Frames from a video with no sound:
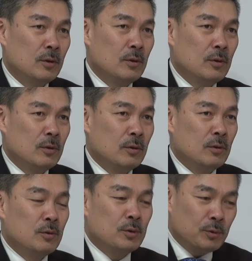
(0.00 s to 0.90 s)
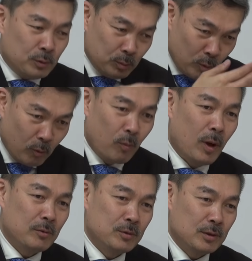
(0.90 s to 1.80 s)
そういうことですよね主婦も
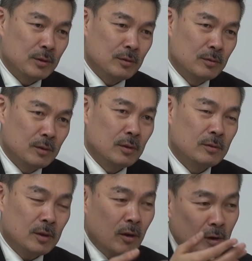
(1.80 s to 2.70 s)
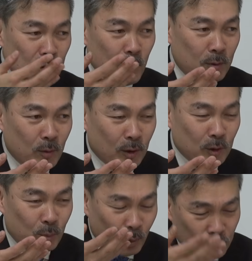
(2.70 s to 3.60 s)
困るし、でサラリーマンの
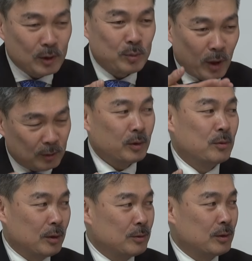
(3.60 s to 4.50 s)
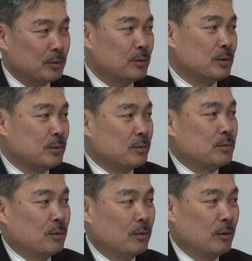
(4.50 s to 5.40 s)
方のボーナスも減っていくわけですから増税すると、